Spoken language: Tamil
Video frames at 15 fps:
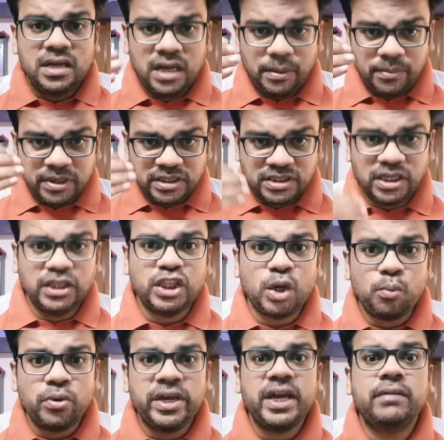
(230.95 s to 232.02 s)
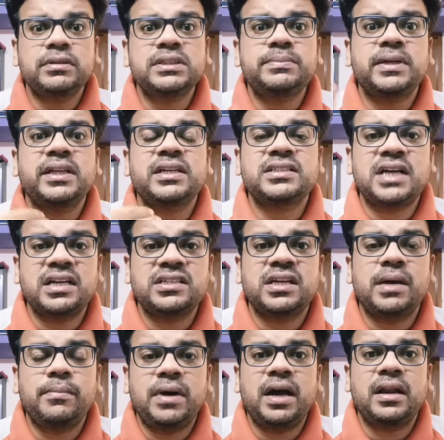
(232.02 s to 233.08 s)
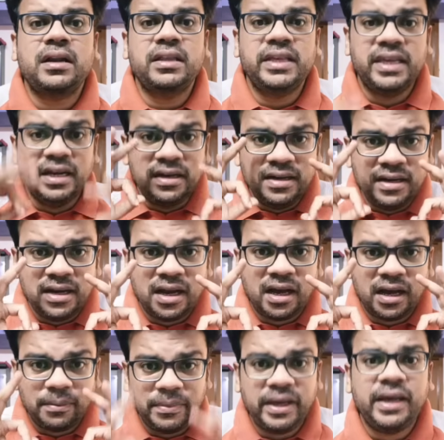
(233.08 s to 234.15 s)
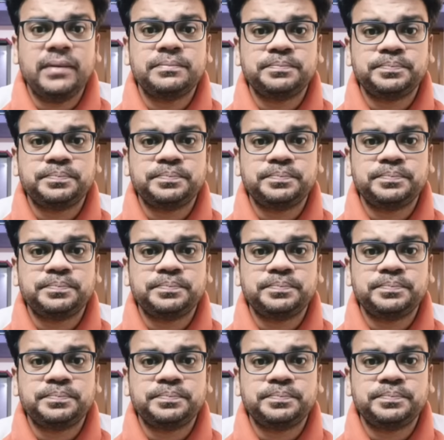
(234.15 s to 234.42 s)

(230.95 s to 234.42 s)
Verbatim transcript: நம்ம சந்திரமுகியா வந்து பார்த்திங்கன்னா சாட்சனா மாறினது எல்லாமே